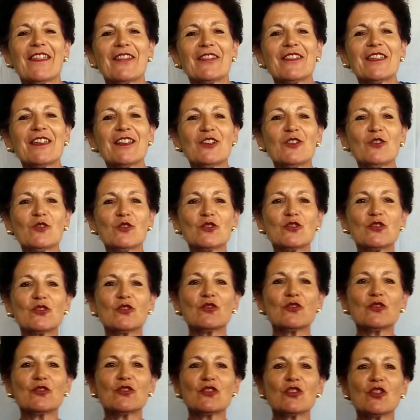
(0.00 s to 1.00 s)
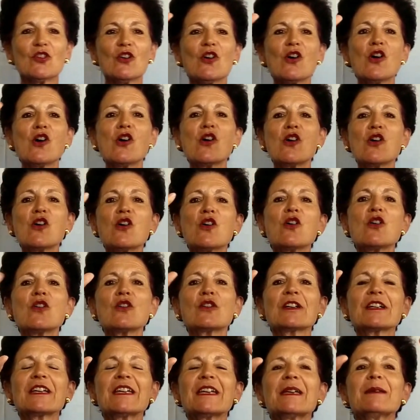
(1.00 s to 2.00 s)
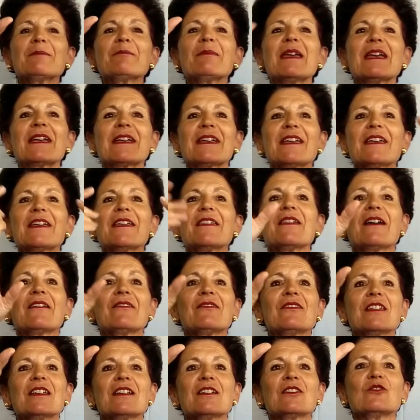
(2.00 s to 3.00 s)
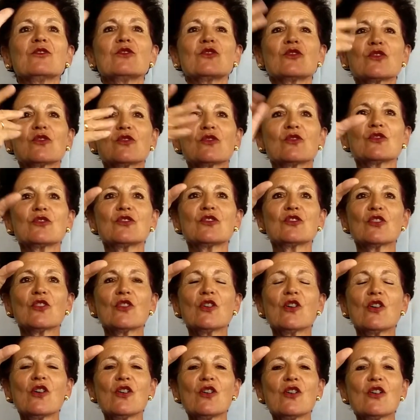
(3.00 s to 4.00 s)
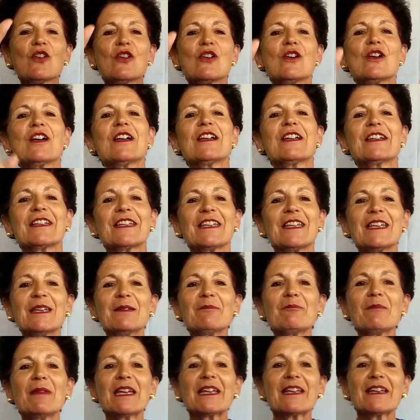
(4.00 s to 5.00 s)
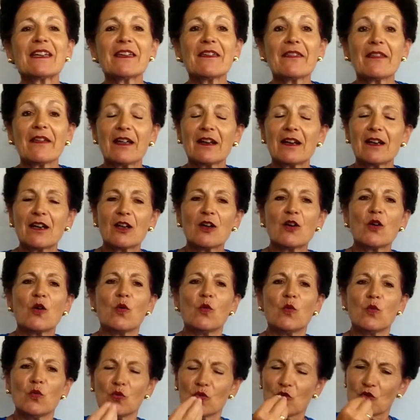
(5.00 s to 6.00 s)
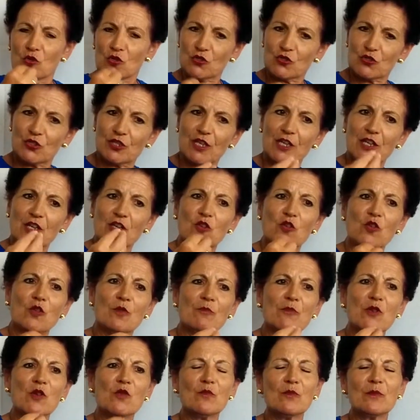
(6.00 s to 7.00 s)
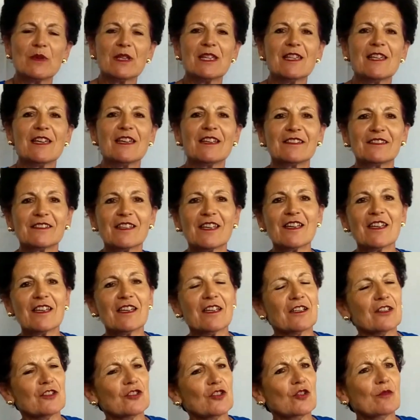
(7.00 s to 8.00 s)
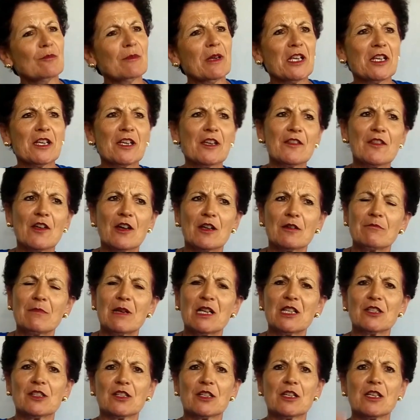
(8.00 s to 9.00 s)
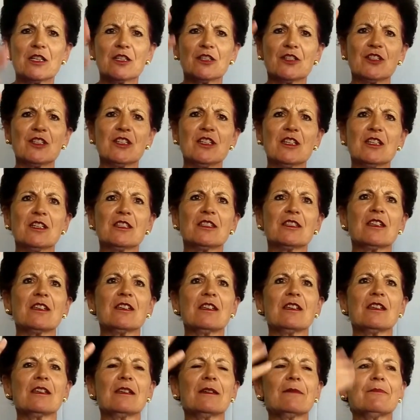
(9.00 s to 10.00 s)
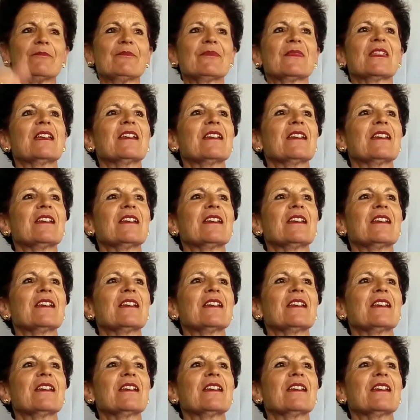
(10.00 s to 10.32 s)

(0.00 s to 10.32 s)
De los ocho que me quedan, de los ocho que me quedan. Uno se come un billete, no me quedan más que siete.